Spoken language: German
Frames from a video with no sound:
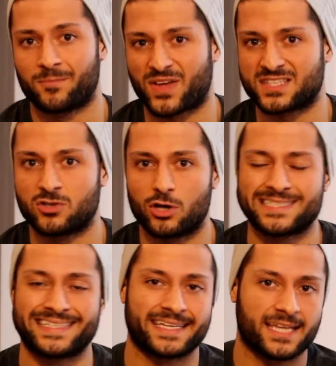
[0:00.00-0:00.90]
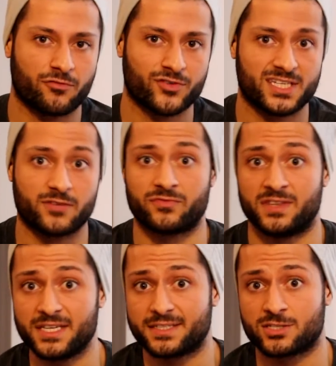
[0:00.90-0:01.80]
dann solltet ihr definitiv
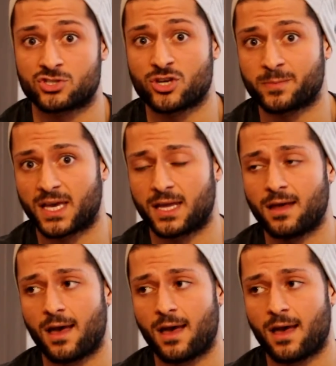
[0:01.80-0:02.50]
nicht ins Gym gehen.